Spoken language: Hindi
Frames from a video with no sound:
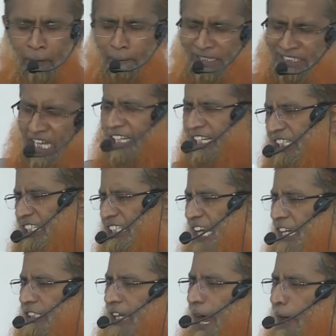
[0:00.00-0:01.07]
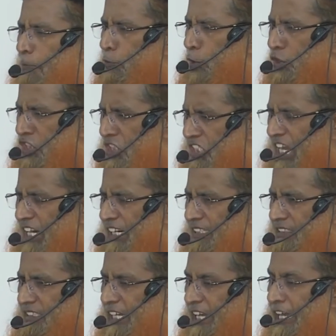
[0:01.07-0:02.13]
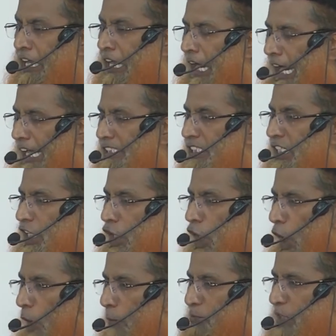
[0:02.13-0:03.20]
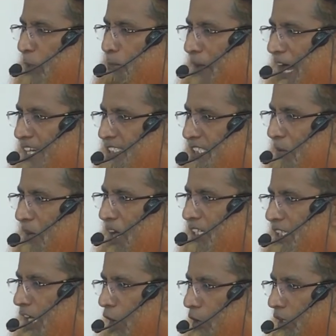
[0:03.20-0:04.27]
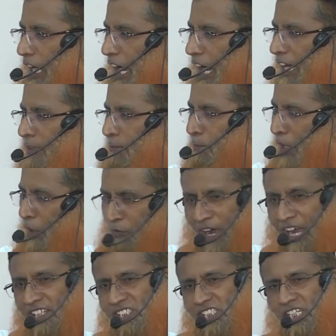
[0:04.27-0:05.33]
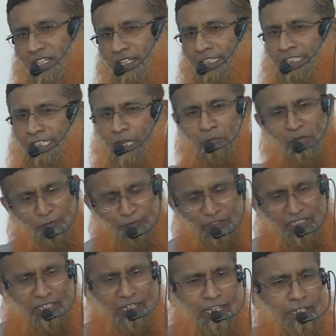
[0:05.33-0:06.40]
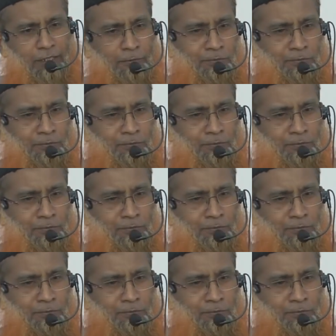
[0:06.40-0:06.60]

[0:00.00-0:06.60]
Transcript: बताने की नाकाम कोशिशें करती है ऐसी कौम के पास हमारी औलाद परवान चढ़ रही है हमें फिक्र है